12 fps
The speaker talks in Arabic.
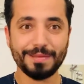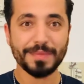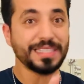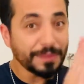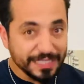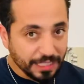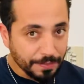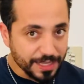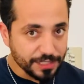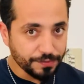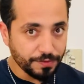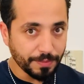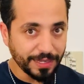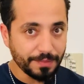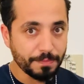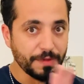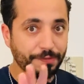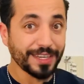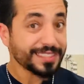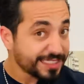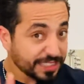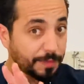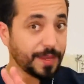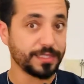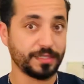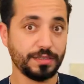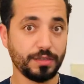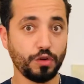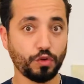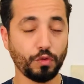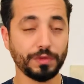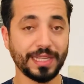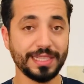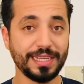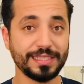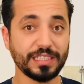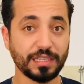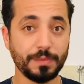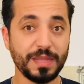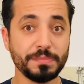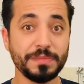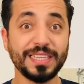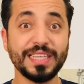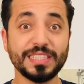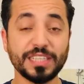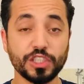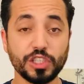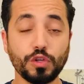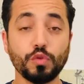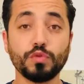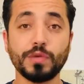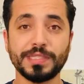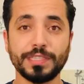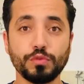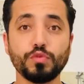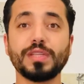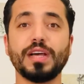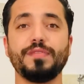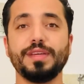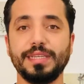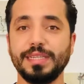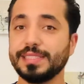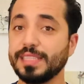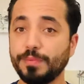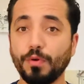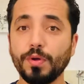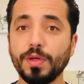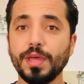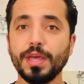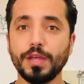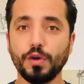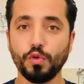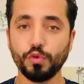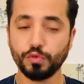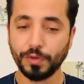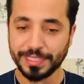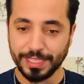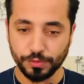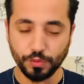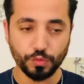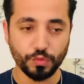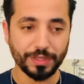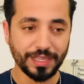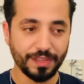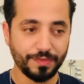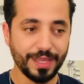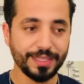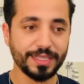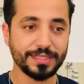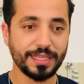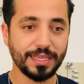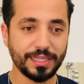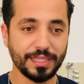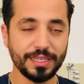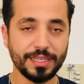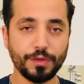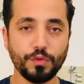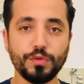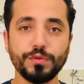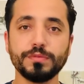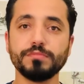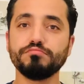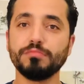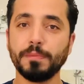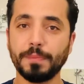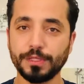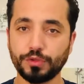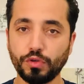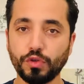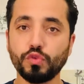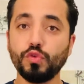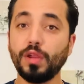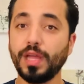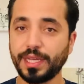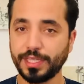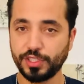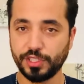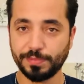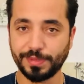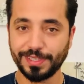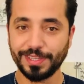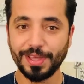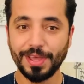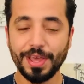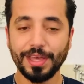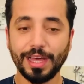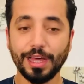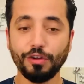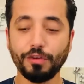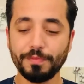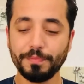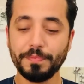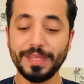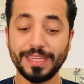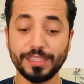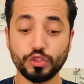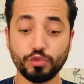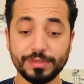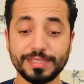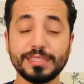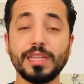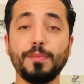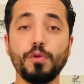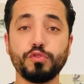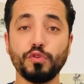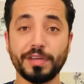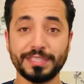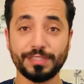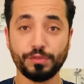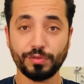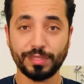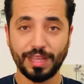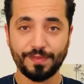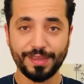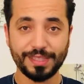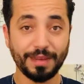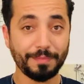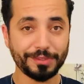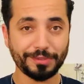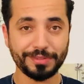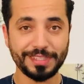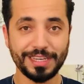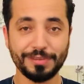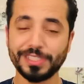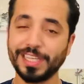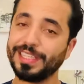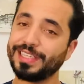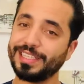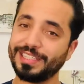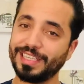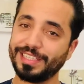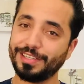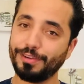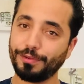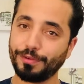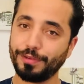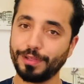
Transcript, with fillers: مازال ما تقبلاتش في المغرب مي فرنسا تقبلات الكونطرا ديالك تقبلات ملي كيتخرج لك لوتوريزاسيون دو ترافاي يعني سي بون لوتوريزاسيون دو ترافاي كتاكد انه الباترون عنده حق يجيبك الوغ ملي كتوصل بالاوتوريزاسيون دو ترافاي ديال الباترون ديالي واش هذا كيعني ان